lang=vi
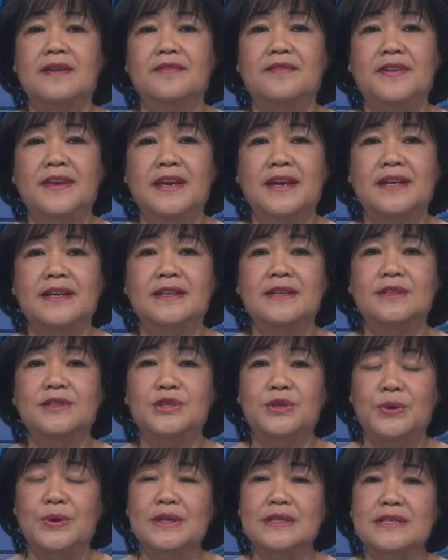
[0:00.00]
Việc
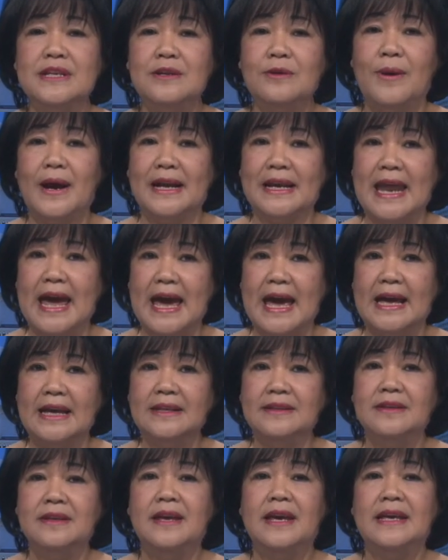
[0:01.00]
chuyển sinh hoạt đảng,
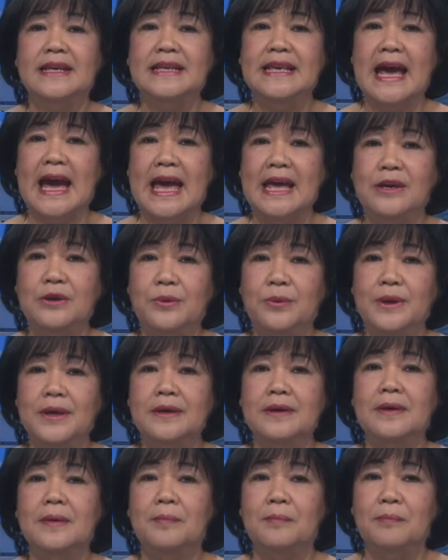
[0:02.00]
giải quyết
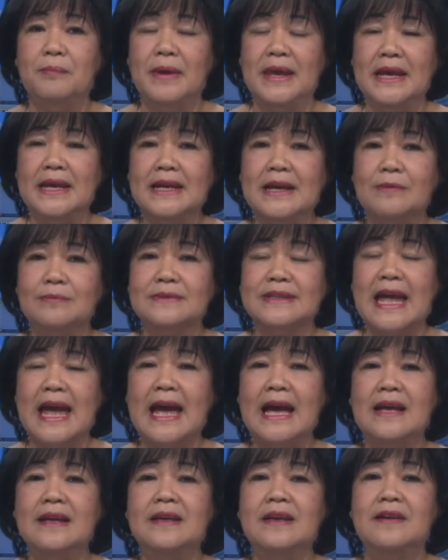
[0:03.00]
miễn công
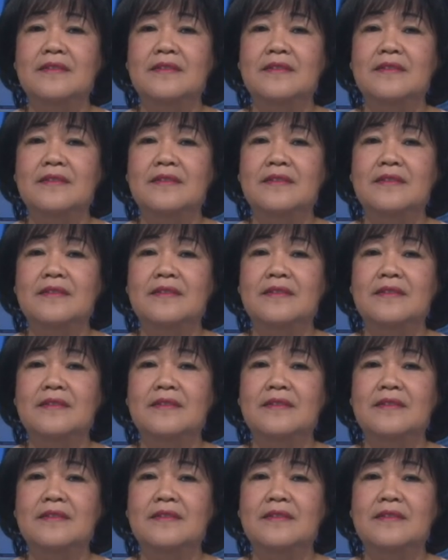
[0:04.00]
tác